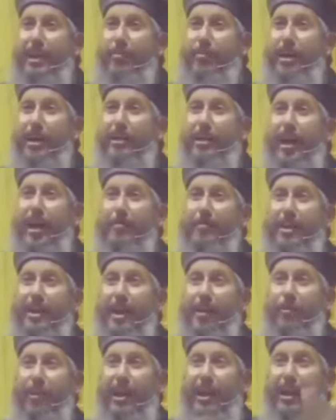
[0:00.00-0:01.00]
والكاميرا
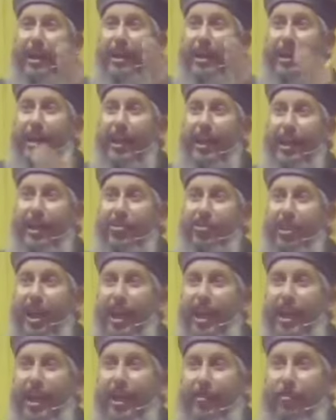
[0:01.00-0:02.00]
وال... اللي
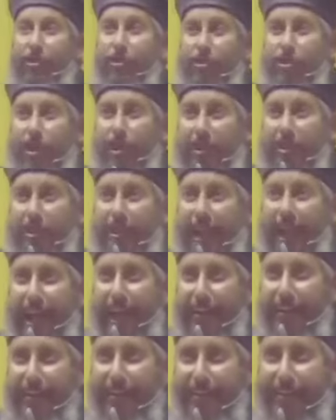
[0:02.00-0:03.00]
شايله قدره
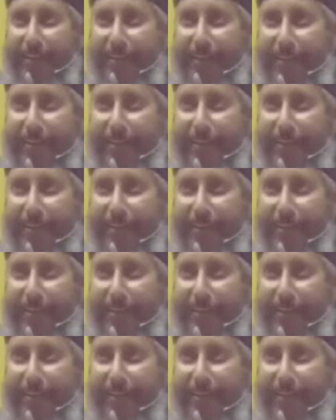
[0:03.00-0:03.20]
قادر